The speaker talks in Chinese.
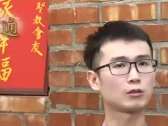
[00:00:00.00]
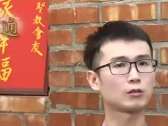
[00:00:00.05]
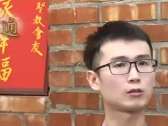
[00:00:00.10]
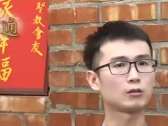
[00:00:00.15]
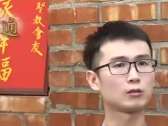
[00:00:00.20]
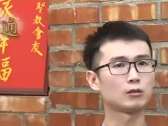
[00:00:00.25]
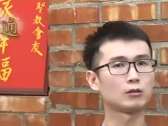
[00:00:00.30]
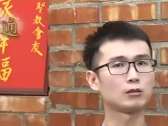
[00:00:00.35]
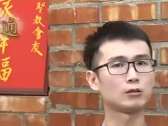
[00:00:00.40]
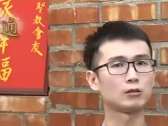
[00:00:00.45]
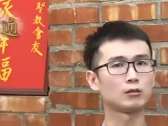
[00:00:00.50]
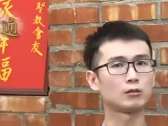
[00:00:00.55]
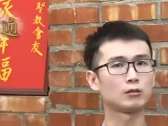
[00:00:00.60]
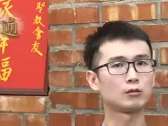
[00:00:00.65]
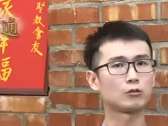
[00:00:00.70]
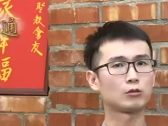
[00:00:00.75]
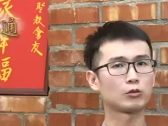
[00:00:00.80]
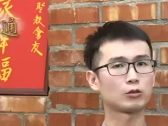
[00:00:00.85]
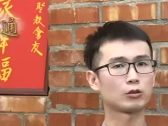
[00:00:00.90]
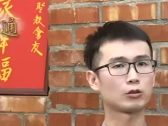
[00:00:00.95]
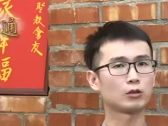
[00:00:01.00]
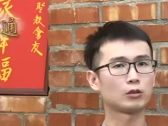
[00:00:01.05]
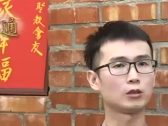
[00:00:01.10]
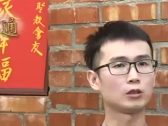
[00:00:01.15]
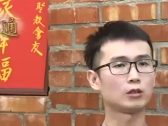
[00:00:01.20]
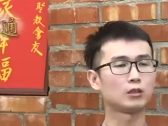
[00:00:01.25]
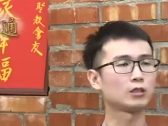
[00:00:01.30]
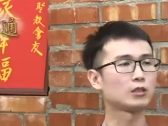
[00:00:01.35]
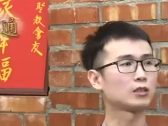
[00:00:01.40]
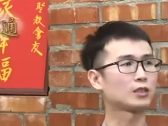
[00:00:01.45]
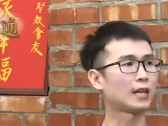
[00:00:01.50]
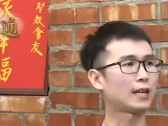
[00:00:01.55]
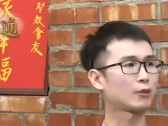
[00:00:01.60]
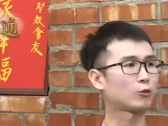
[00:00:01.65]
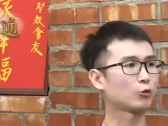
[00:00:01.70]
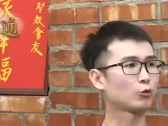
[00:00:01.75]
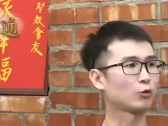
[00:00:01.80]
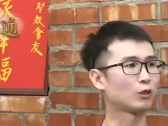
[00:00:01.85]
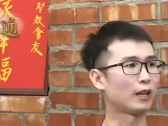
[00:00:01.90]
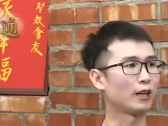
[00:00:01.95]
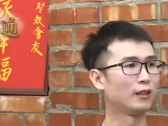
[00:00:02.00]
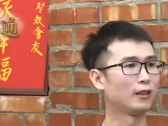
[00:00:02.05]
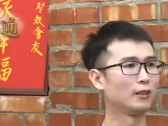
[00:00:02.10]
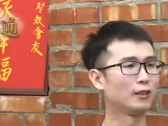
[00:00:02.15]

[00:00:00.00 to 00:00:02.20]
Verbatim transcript: 室就是一起下去啊，